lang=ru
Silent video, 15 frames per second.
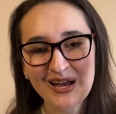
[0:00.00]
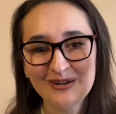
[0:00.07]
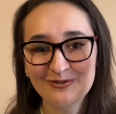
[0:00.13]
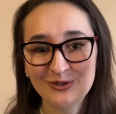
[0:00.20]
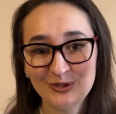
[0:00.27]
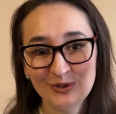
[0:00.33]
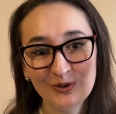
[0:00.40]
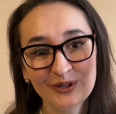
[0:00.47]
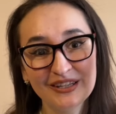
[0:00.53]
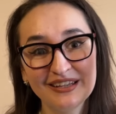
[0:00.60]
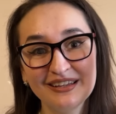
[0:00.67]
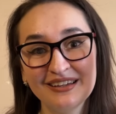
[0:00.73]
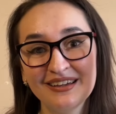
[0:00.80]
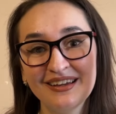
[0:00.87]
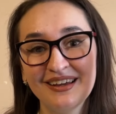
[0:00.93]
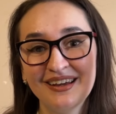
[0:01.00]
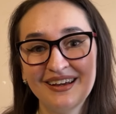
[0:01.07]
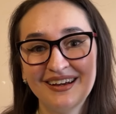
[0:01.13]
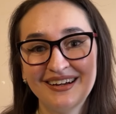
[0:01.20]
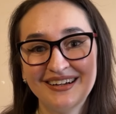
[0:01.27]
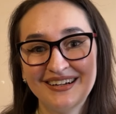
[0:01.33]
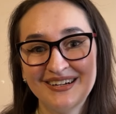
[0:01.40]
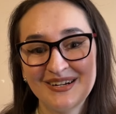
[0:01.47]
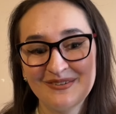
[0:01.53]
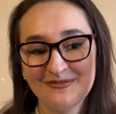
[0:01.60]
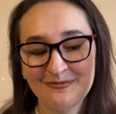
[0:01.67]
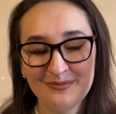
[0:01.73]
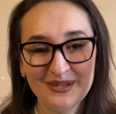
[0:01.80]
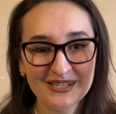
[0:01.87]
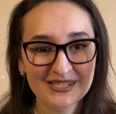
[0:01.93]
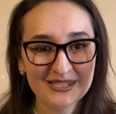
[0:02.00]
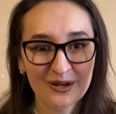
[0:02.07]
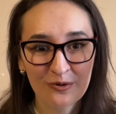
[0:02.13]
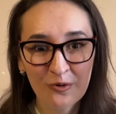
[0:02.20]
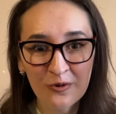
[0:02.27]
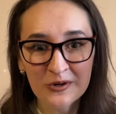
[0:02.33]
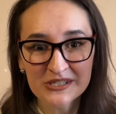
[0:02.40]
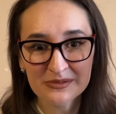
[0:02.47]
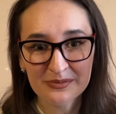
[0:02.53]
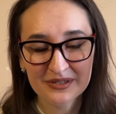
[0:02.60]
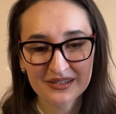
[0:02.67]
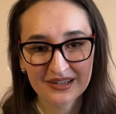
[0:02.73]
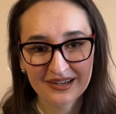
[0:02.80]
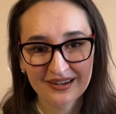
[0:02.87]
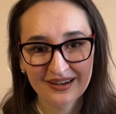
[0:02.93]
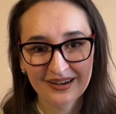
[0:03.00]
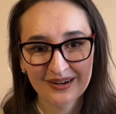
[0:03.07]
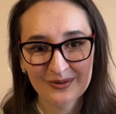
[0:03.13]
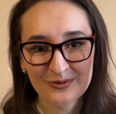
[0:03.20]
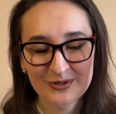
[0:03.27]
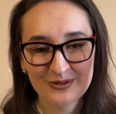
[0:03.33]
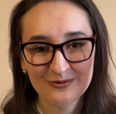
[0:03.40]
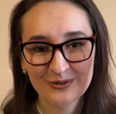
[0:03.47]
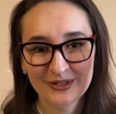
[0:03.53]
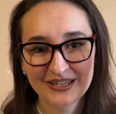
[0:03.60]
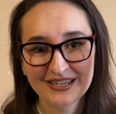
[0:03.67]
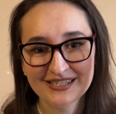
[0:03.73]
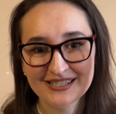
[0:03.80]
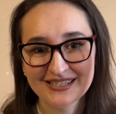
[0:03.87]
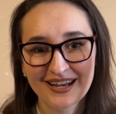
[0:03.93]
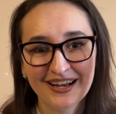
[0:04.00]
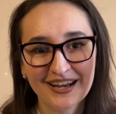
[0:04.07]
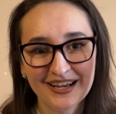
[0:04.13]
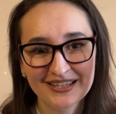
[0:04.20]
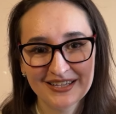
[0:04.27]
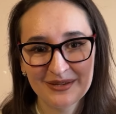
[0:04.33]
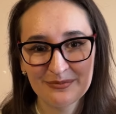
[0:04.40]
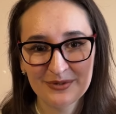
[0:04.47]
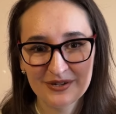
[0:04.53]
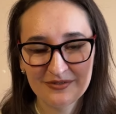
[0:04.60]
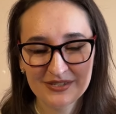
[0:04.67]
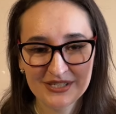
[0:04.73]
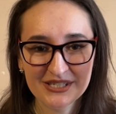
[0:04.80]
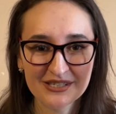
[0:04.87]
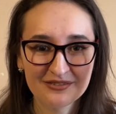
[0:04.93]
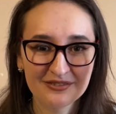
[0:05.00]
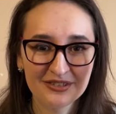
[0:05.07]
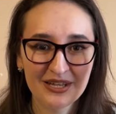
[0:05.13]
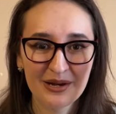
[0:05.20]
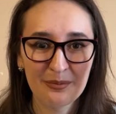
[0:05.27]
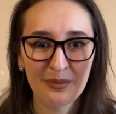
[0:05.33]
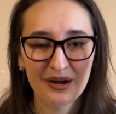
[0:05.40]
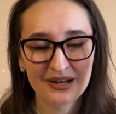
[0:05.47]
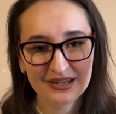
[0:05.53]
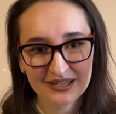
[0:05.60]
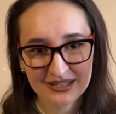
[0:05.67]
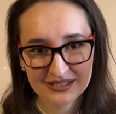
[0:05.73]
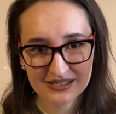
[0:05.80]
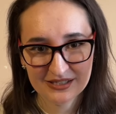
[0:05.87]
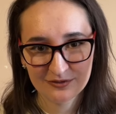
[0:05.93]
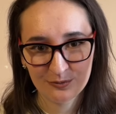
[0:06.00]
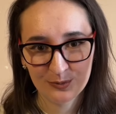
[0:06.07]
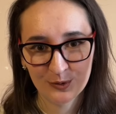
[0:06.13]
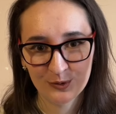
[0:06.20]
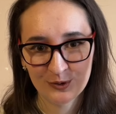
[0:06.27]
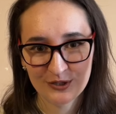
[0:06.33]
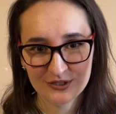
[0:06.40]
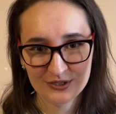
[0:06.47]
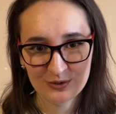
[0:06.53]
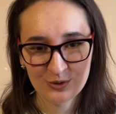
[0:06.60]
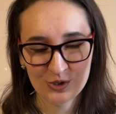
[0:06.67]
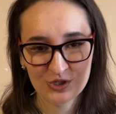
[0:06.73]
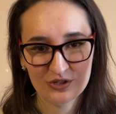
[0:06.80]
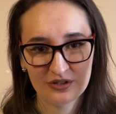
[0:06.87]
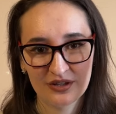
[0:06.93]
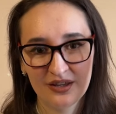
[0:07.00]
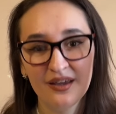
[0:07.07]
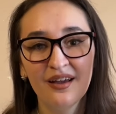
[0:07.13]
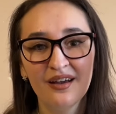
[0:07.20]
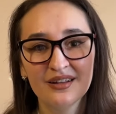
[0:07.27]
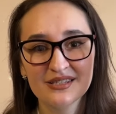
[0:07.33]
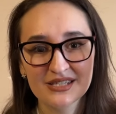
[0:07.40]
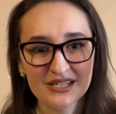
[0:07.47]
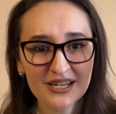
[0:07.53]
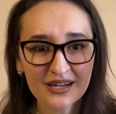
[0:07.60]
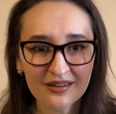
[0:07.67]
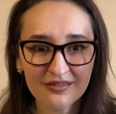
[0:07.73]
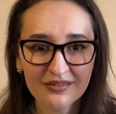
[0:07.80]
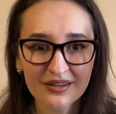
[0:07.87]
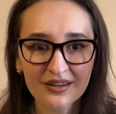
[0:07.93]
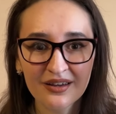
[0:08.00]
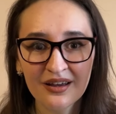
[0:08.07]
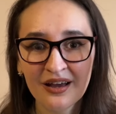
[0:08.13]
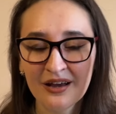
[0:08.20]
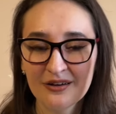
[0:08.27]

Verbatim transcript: В итоге а вместо госпиталя у него есть какая-то импровизированная больница в полуразрушенной церкви.